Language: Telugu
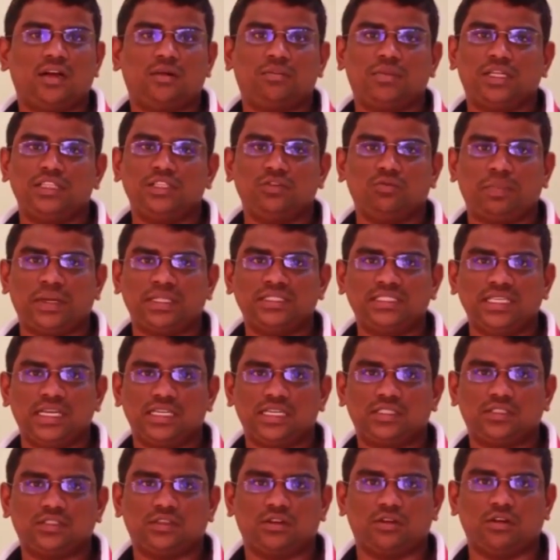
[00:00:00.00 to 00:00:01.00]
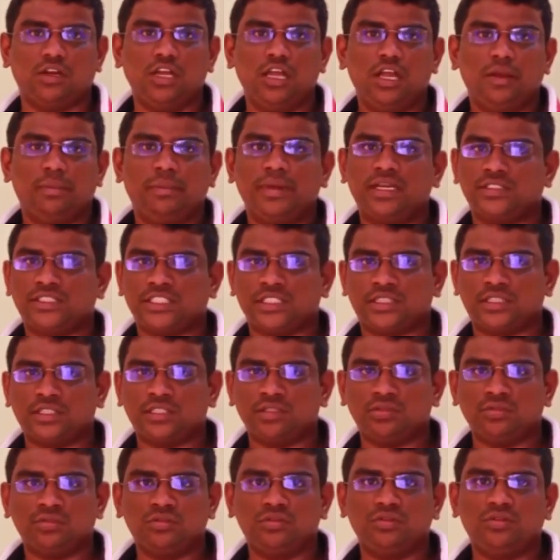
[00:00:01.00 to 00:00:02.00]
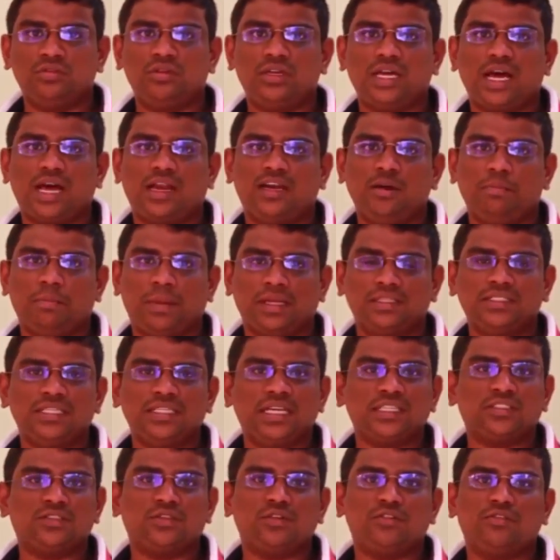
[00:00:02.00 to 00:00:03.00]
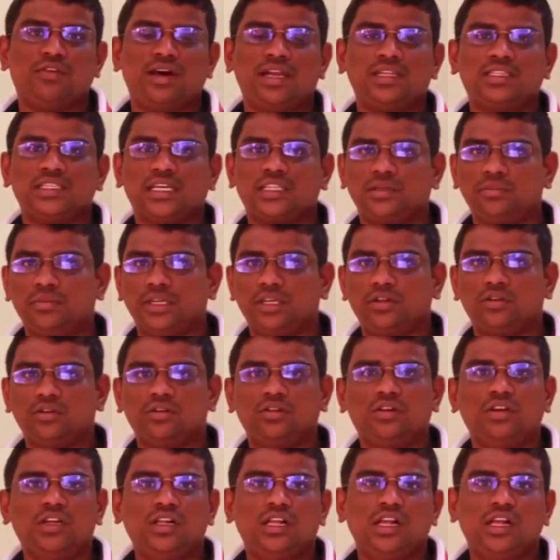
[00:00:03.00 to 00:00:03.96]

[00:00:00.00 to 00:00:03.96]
మంది పనిచేస్తున్నారు మీకు చిత్తశుద్ధి ఉంటే ఆల్రెడీ పనిచేస్తున్న వాళ్ళ చేత మీరు